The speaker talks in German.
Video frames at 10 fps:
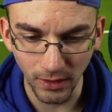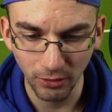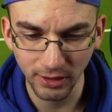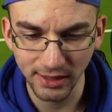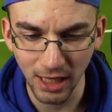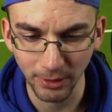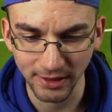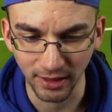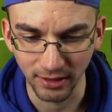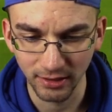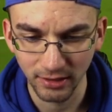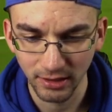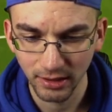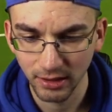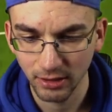Und Sabitzer.
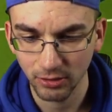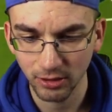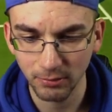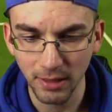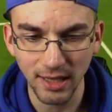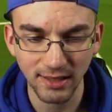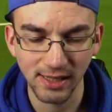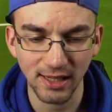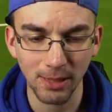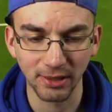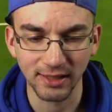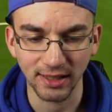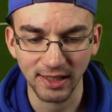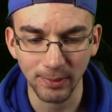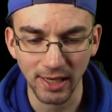Und Marcel
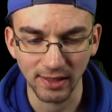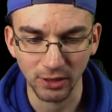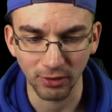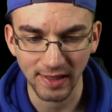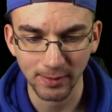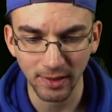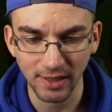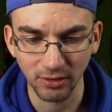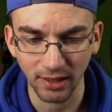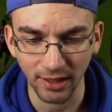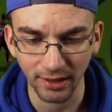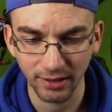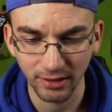Sabitzer, zweites Tor, 2 zu 3.